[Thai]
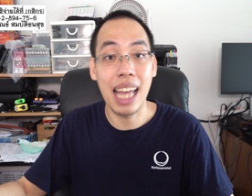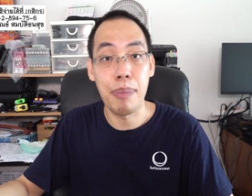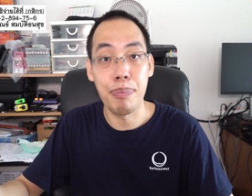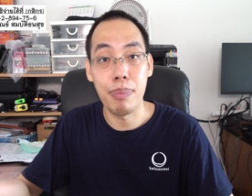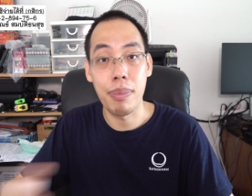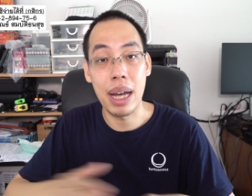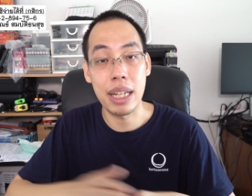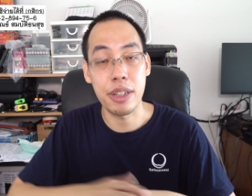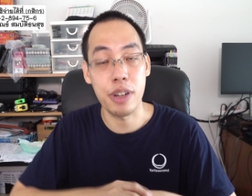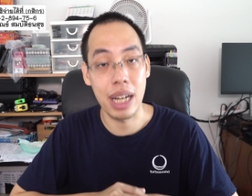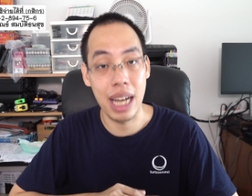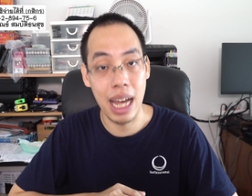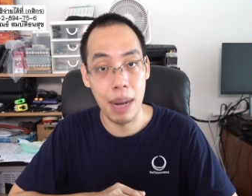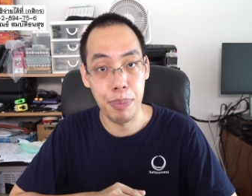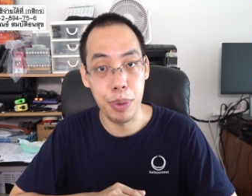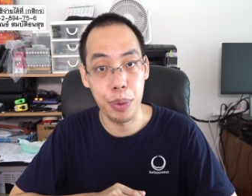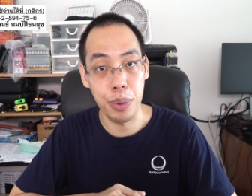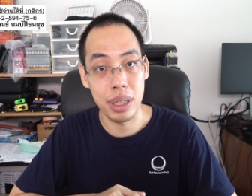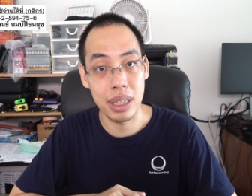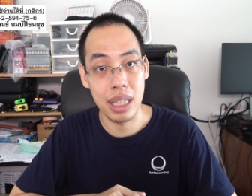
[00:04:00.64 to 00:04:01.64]
ตามมาตรการ
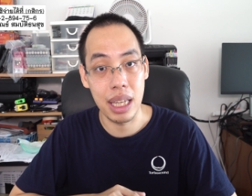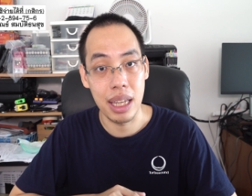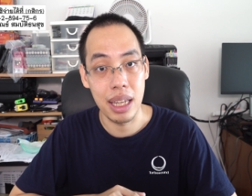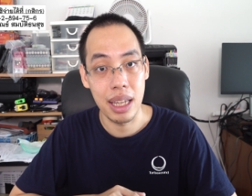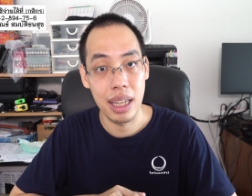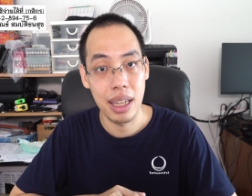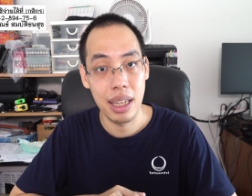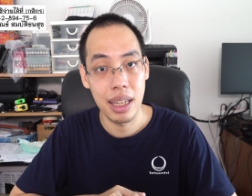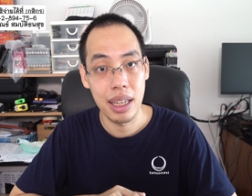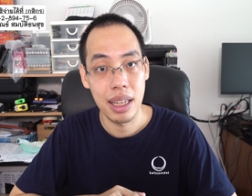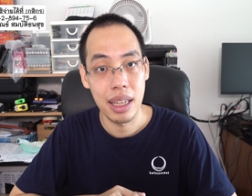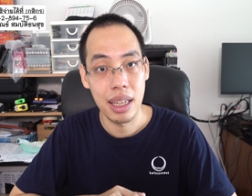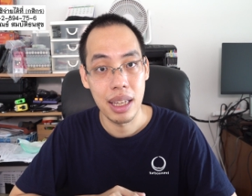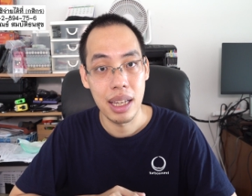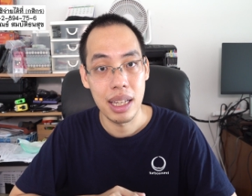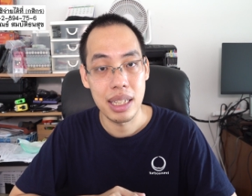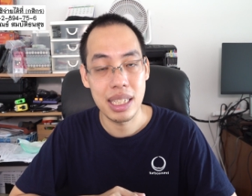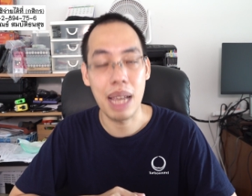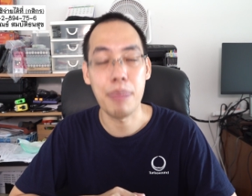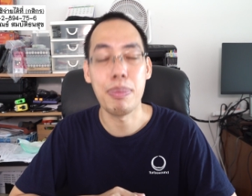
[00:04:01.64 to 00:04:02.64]
ปกติ
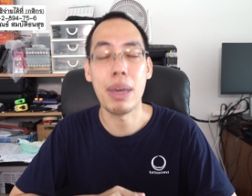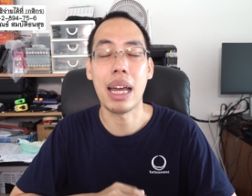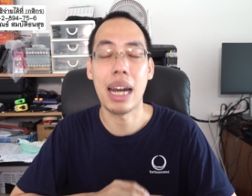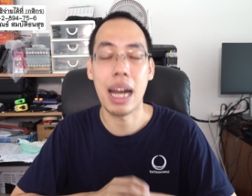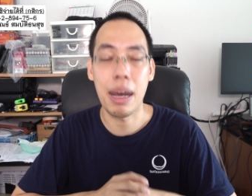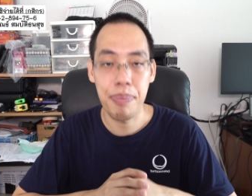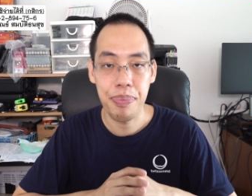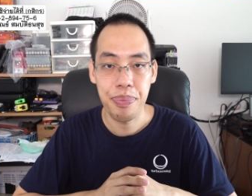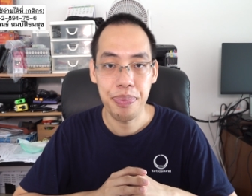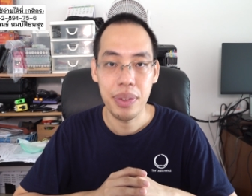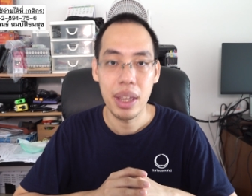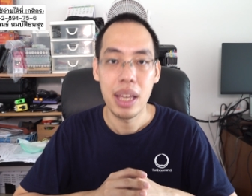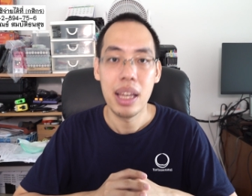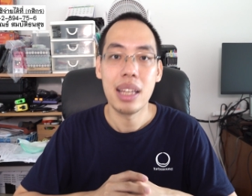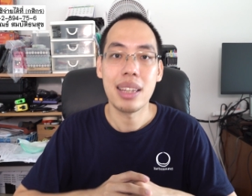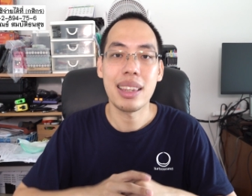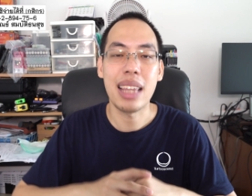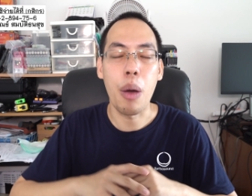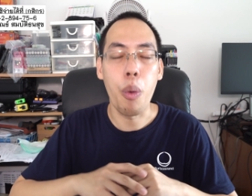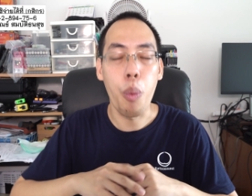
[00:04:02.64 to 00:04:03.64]
ใช่ไหมครับ
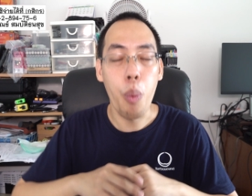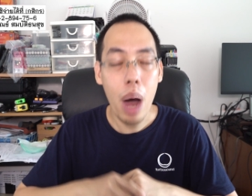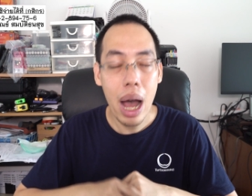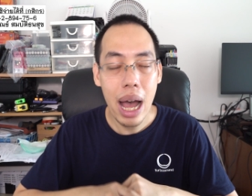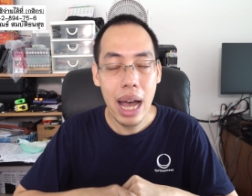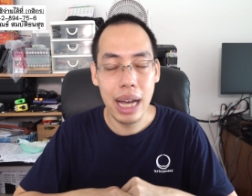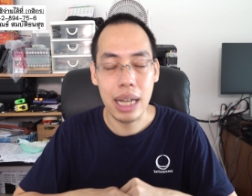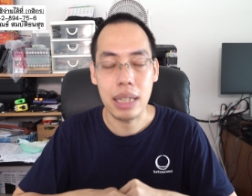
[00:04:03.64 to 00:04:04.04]
แต่ว่า